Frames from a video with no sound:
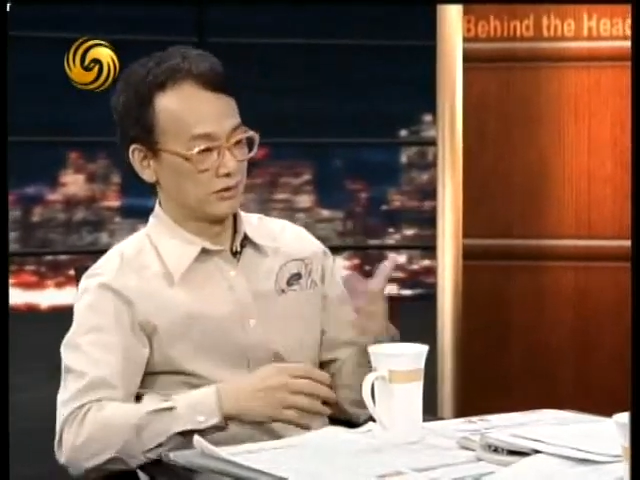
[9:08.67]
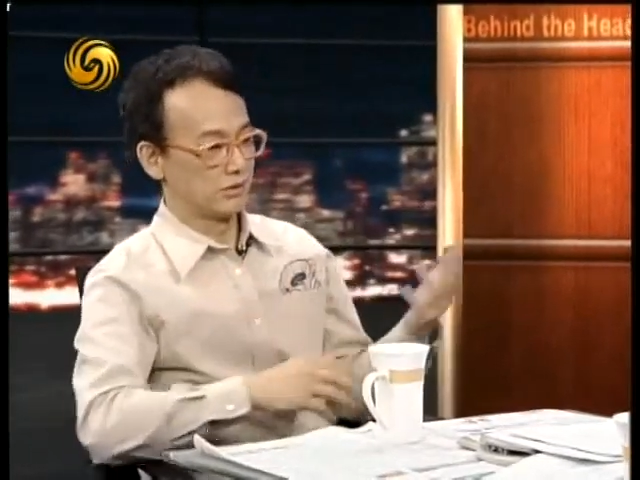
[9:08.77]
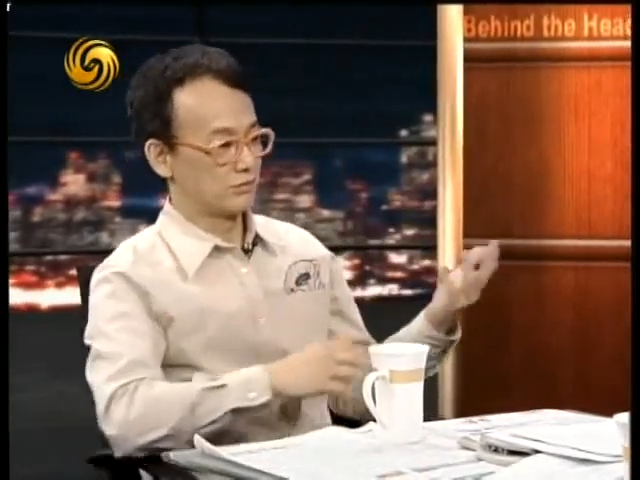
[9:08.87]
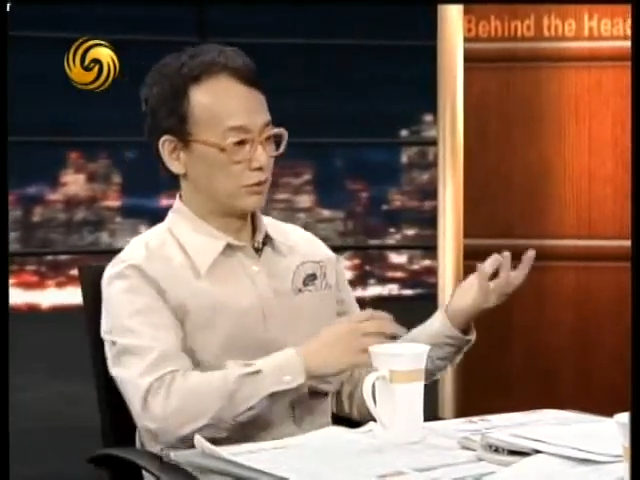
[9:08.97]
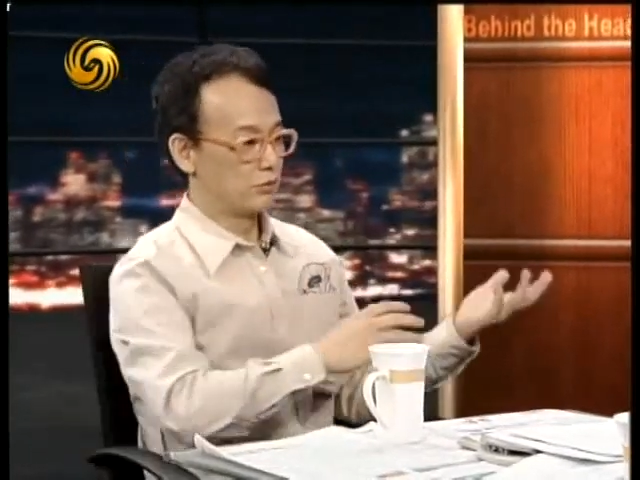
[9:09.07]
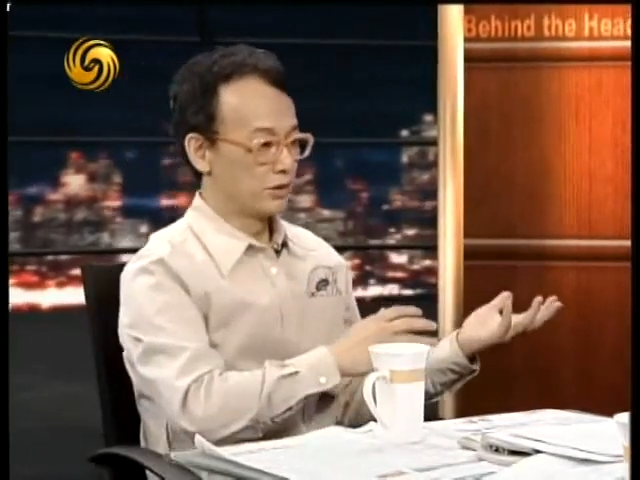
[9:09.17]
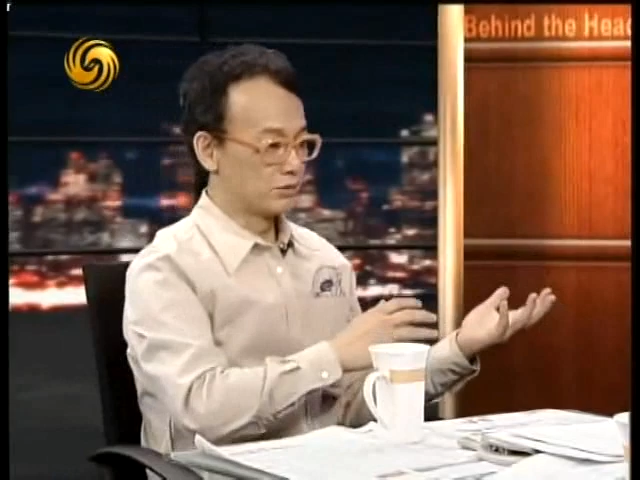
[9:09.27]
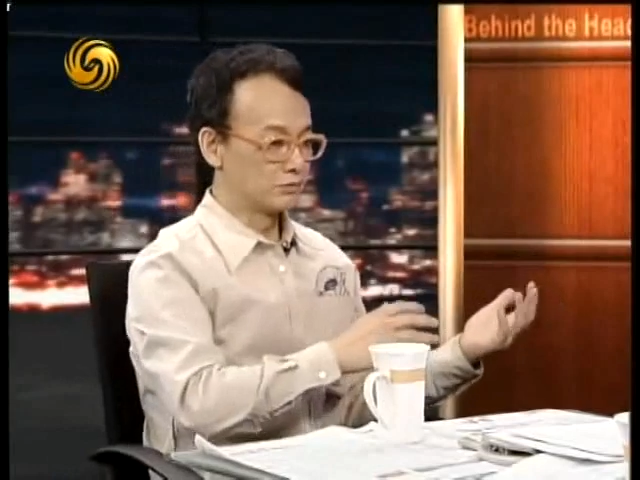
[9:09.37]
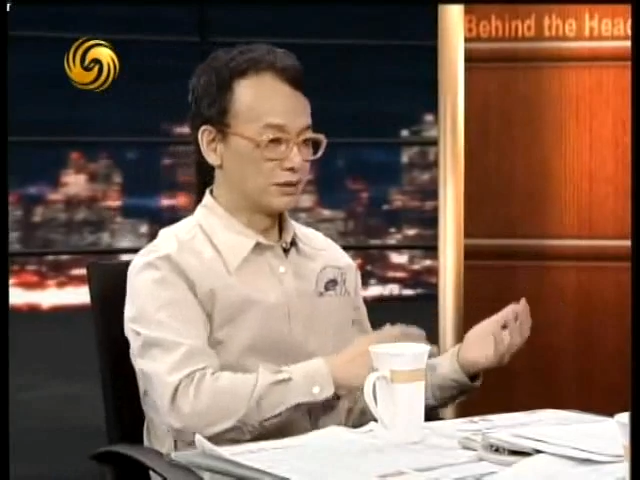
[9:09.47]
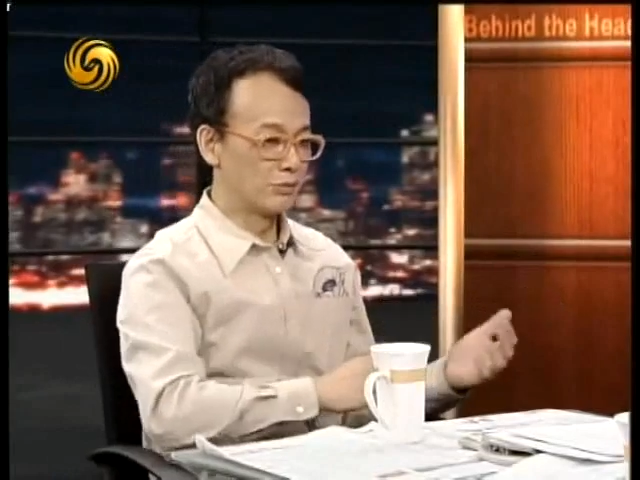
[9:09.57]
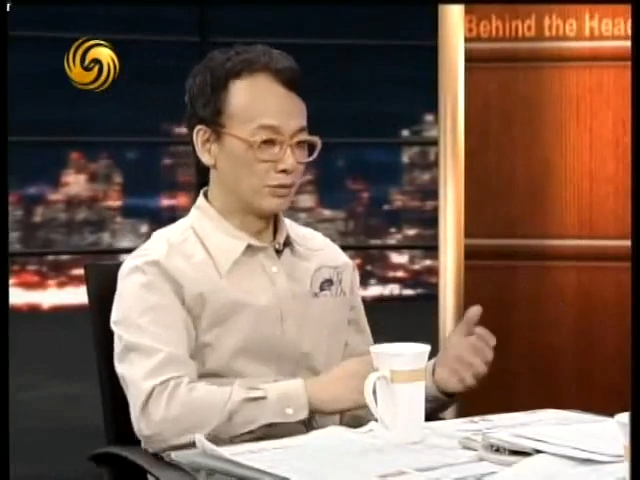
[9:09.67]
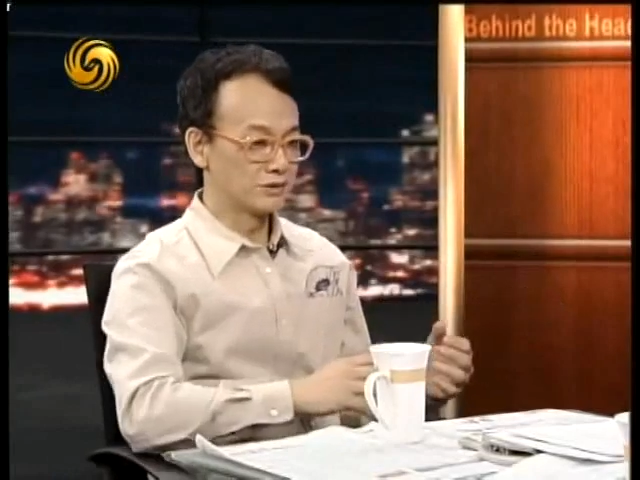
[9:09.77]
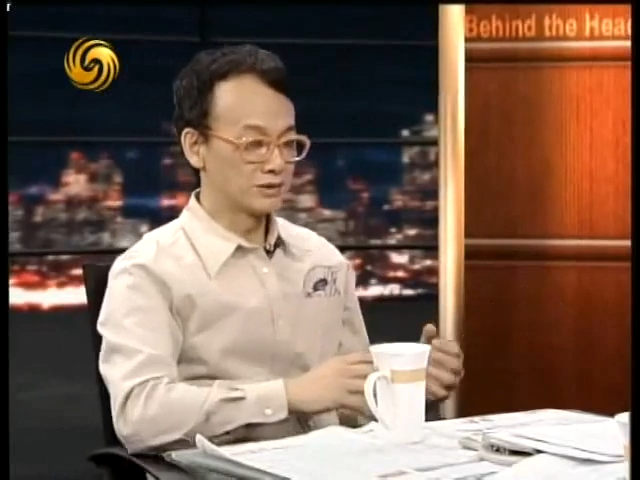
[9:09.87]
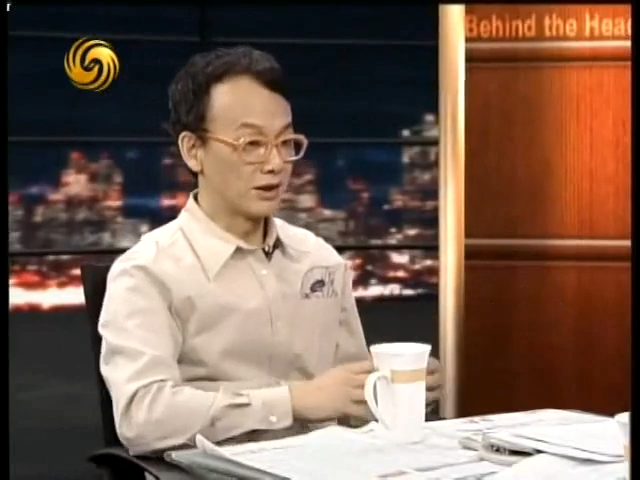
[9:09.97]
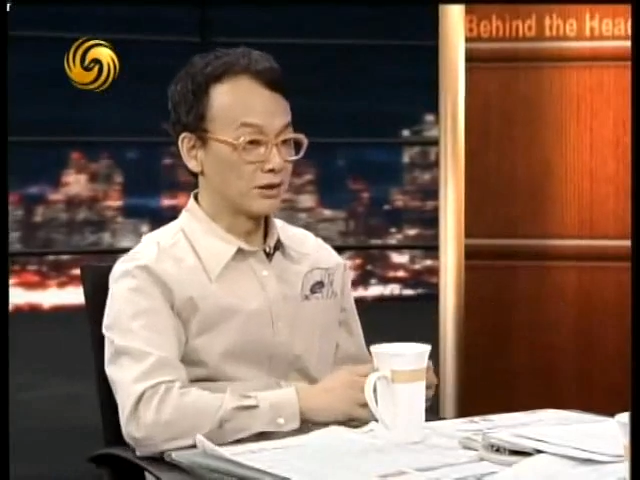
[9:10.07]
我喜欢阅读，那
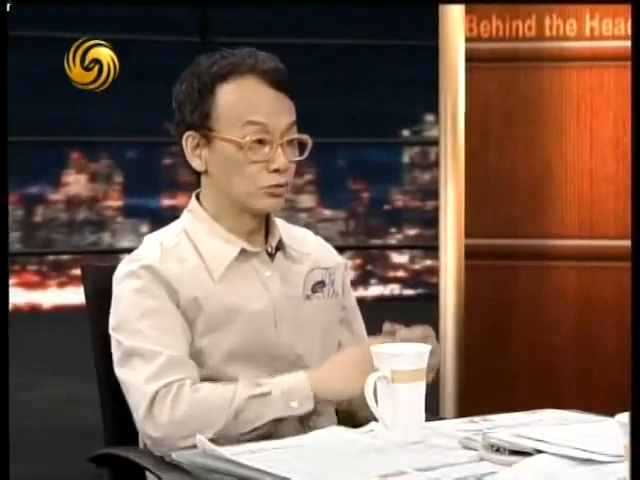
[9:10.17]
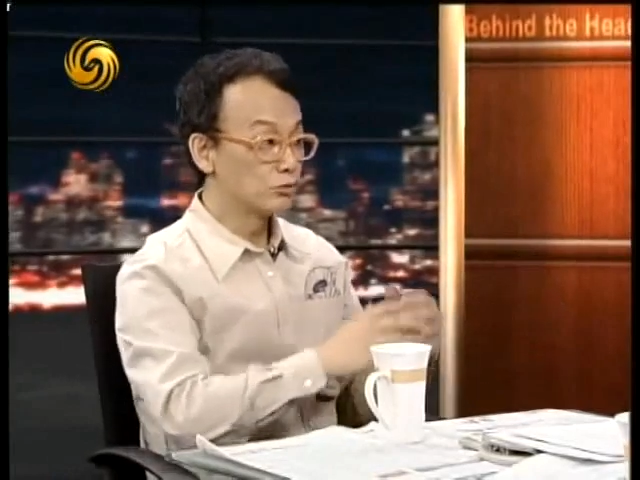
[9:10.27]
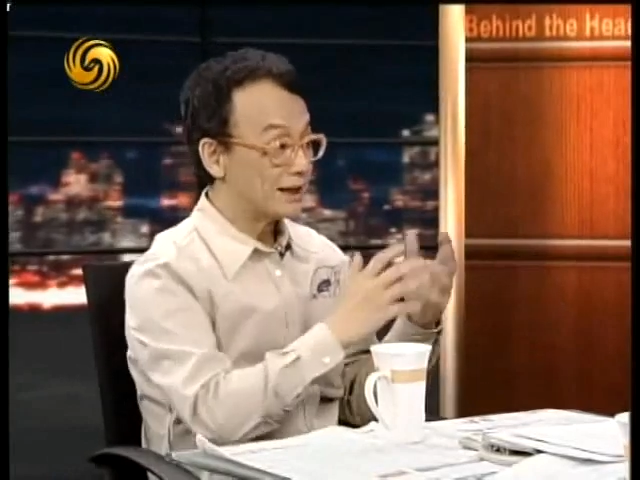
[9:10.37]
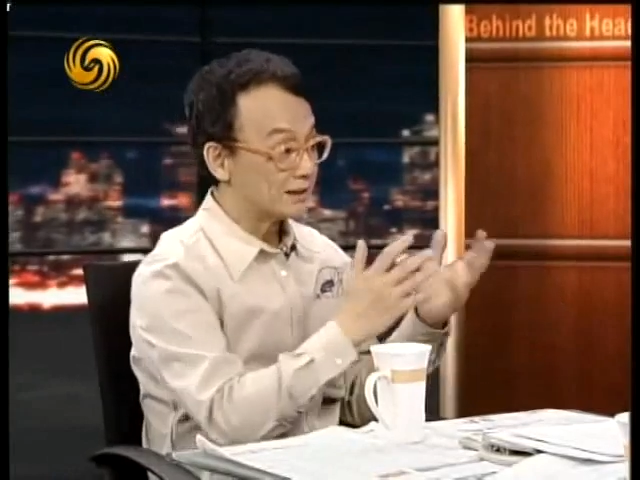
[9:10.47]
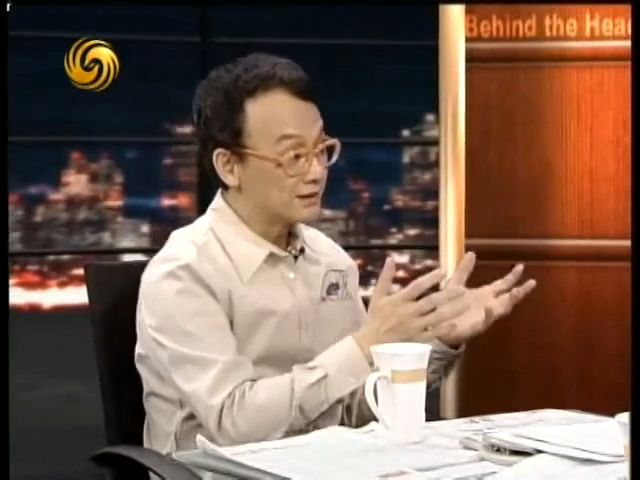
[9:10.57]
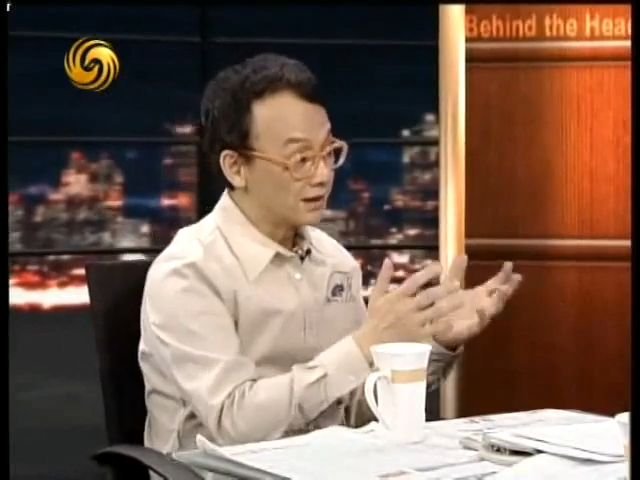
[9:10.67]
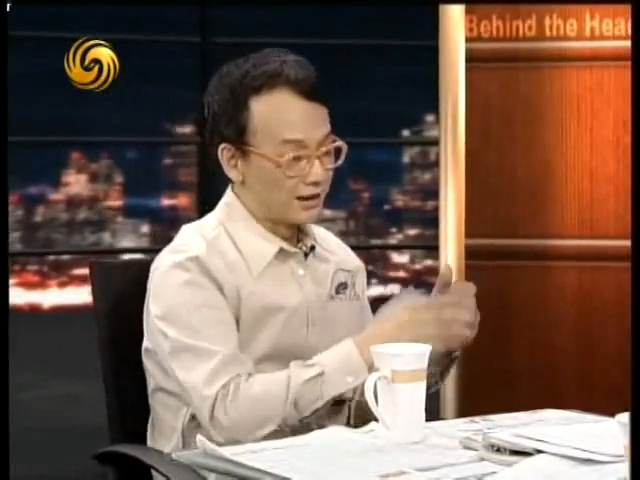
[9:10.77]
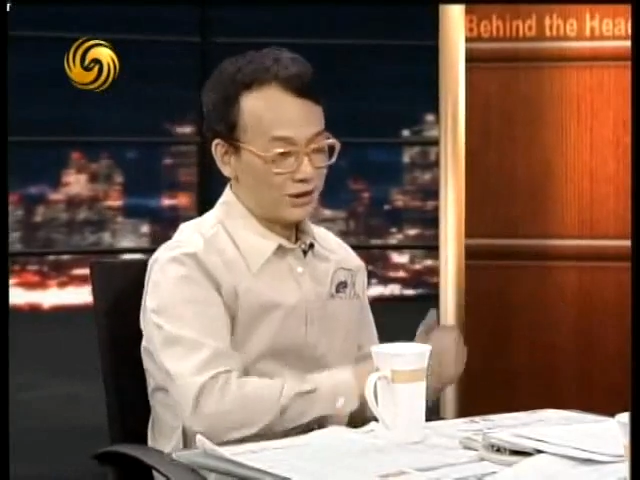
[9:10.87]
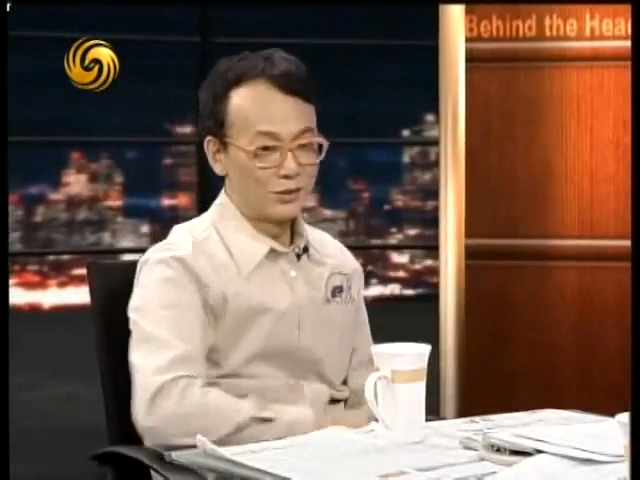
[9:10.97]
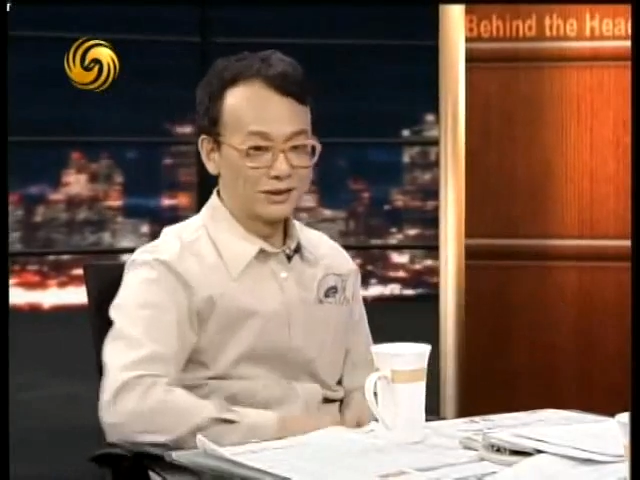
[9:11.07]
我就找个出版社